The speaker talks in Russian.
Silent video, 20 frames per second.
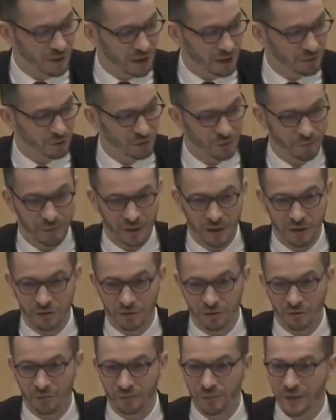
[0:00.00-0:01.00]
году
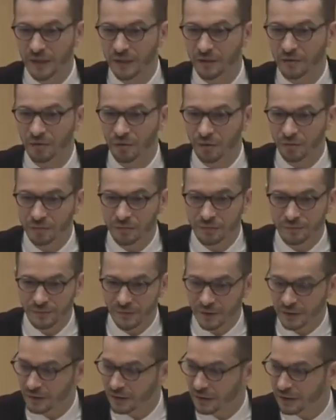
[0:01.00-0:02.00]
прошел перелом,
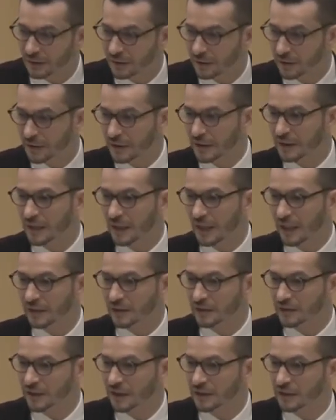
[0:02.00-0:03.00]

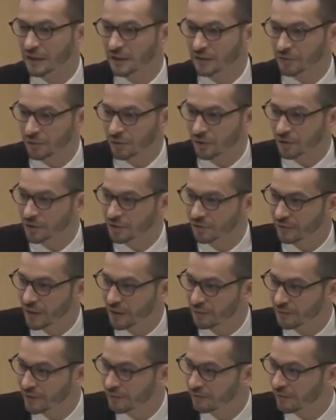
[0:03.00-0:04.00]
экраны заняли столько же
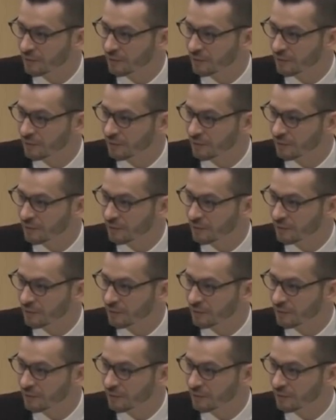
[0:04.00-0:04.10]
времени в